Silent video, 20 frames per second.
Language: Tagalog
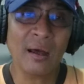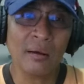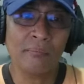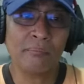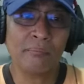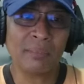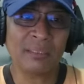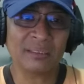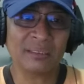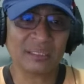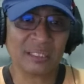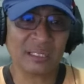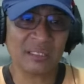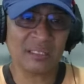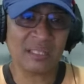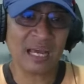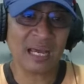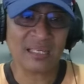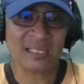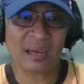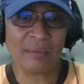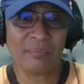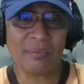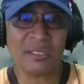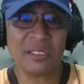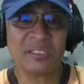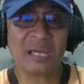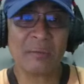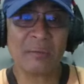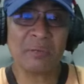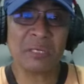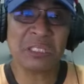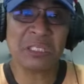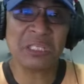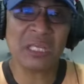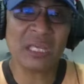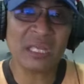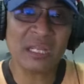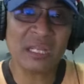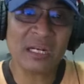matatanda. Sabi ni Sam,
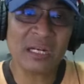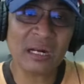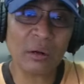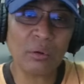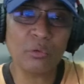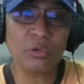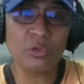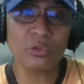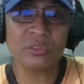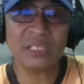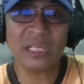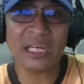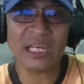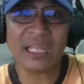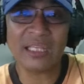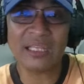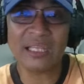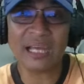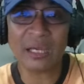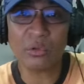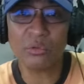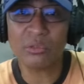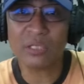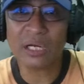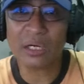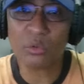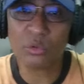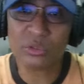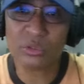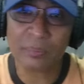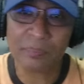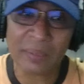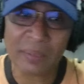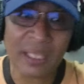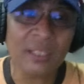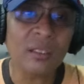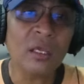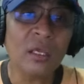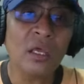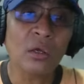hindi raw yung delayed na ayuda ang
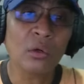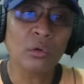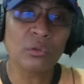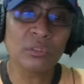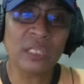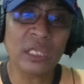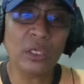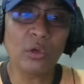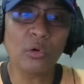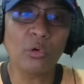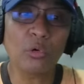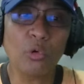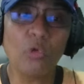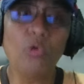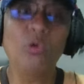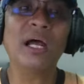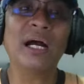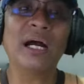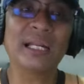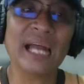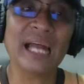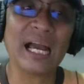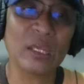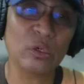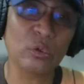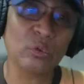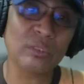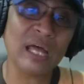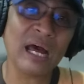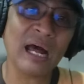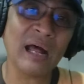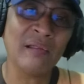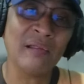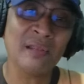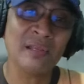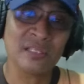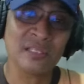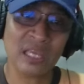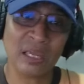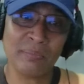usapin, kundi yung kulang na ayuda.
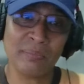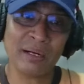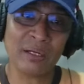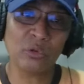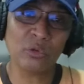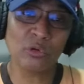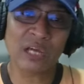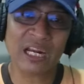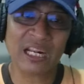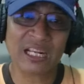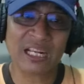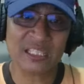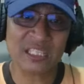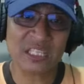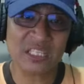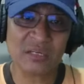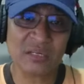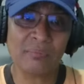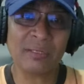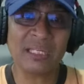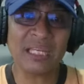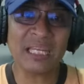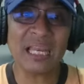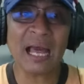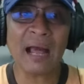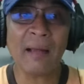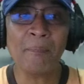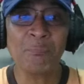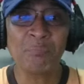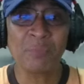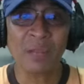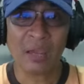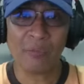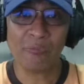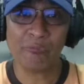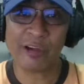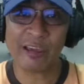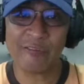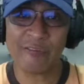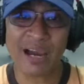Sa ibang lugar kasi sa Manila, ay
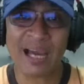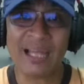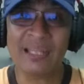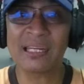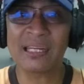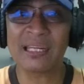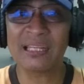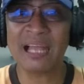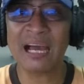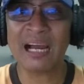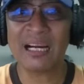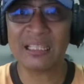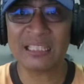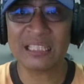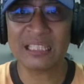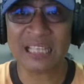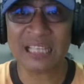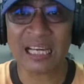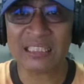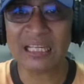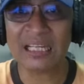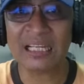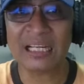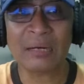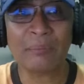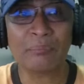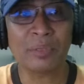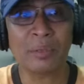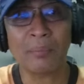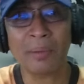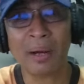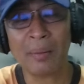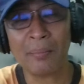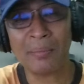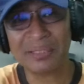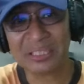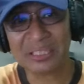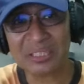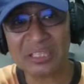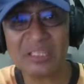500 lang ang natatanggap ng mga
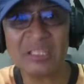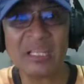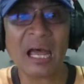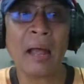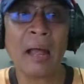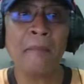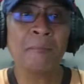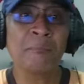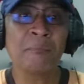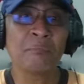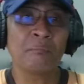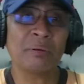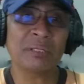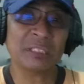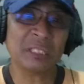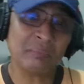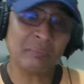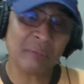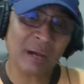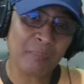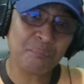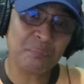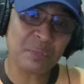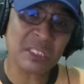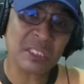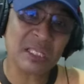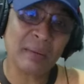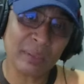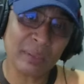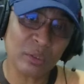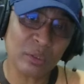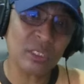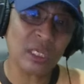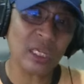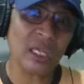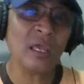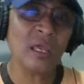matatanda, pati mga PWD,